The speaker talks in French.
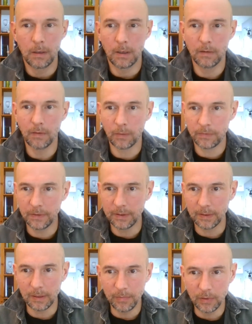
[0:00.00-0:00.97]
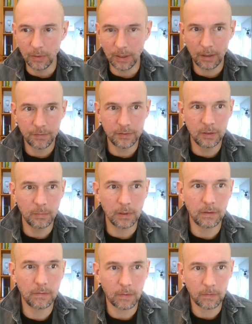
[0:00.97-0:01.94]
À voir aussi qu'il y a des biographies, mais
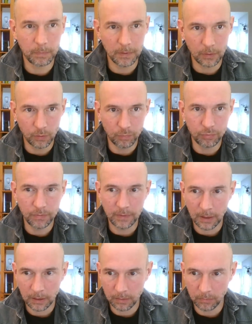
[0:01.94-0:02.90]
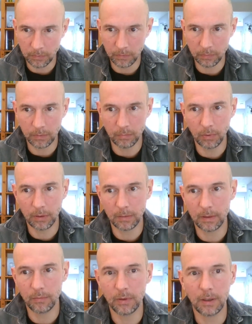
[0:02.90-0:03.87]
qui s'inspirent de plus tard, qui, sont des,
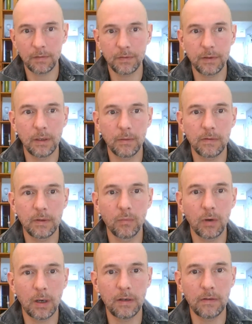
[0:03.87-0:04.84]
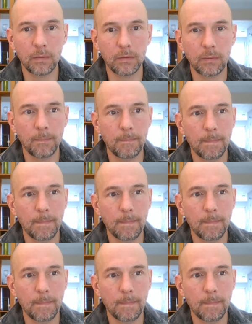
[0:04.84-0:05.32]
biographies là aussi moralisantes.